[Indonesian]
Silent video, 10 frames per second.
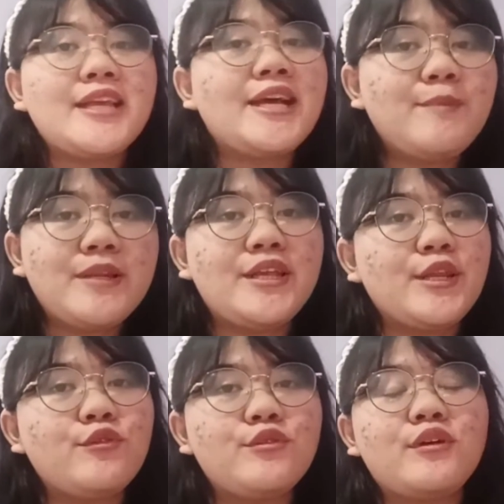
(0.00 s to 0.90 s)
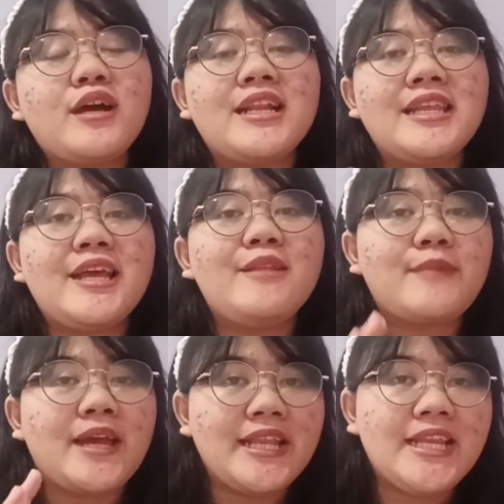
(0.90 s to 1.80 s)
sangat menarik untuk
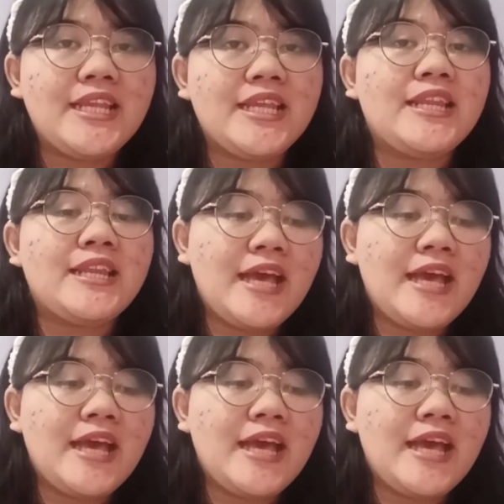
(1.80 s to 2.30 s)
kalian mainin nih.